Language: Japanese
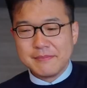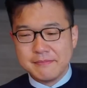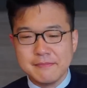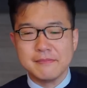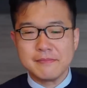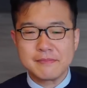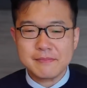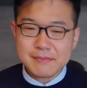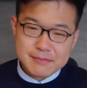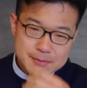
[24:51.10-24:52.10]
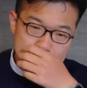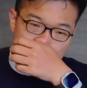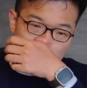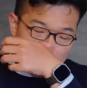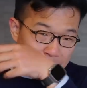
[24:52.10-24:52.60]
うん。
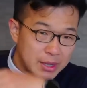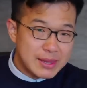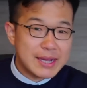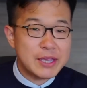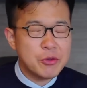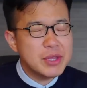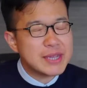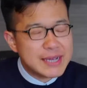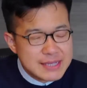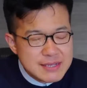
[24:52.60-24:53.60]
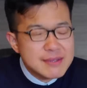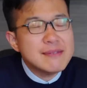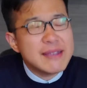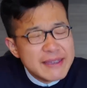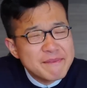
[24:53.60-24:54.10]
なんか読んでて悲しくな
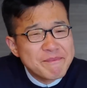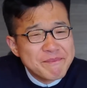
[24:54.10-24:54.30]
るね。